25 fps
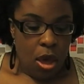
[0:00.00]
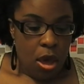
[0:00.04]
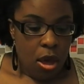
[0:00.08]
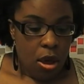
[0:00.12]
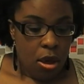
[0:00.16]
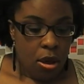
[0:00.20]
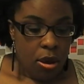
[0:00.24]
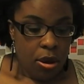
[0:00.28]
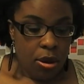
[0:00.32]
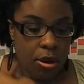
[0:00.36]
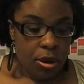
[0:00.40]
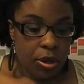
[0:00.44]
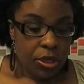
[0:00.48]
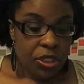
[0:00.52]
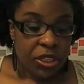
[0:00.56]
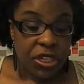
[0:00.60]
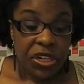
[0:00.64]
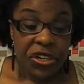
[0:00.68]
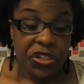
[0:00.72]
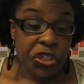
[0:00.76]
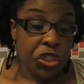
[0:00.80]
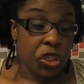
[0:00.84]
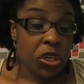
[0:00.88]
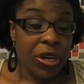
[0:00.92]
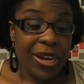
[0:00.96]
Euh, je,
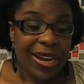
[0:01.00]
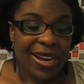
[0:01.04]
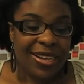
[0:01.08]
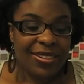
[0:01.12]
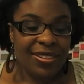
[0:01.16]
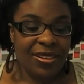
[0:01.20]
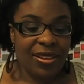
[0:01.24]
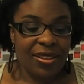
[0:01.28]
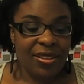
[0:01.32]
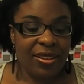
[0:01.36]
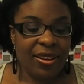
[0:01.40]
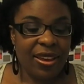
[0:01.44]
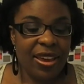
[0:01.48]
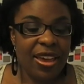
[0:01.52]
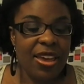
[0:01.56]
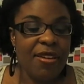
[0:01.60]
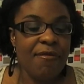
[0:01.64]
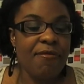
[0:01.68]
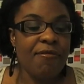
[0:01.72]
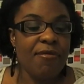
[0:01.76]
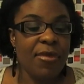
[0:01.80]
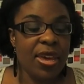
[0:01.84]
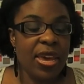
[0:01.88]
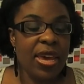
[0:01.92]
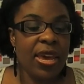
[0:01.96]
je, la rachèterai,
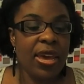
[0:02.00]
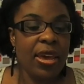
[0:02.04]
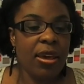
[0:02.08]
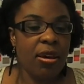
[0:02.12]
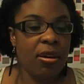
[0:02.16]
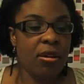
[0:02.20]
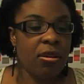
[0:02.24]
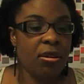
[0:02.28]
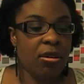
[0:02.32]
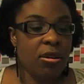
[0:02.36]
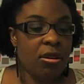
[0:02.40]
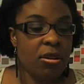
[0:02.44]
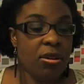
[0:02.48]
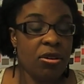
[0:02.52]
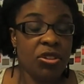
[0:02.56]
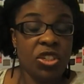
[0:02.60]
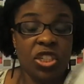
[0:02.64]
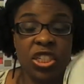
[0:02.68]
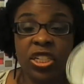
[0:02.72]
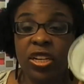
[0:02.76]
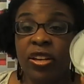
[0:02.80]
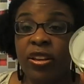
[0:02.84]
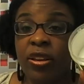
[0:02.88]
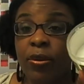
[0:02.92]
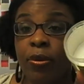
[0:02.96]
mais euh,
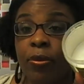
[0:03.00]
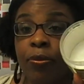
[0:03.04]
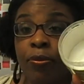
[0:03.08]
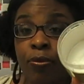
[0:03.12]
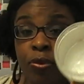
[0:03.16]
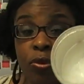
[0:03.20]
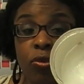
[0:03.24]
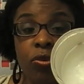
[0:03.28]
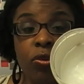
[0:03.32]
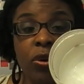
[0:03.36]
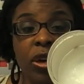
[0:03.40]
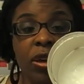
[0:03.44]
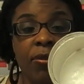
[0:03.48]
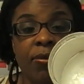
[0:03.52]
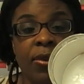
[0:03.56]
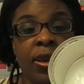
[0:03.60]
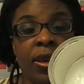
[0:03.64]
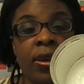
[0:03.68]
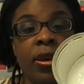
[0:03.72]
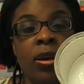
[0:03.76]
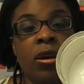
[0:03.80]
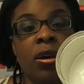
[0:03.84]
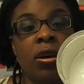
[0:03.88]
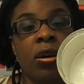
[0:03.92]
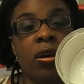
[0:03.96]
j'ai beaucoup
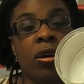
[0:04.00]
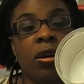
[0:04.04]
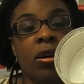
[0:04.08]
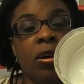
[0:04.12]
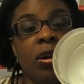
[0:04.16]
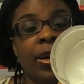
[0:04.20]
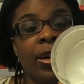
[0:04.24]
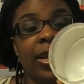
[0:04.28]
aimé euh,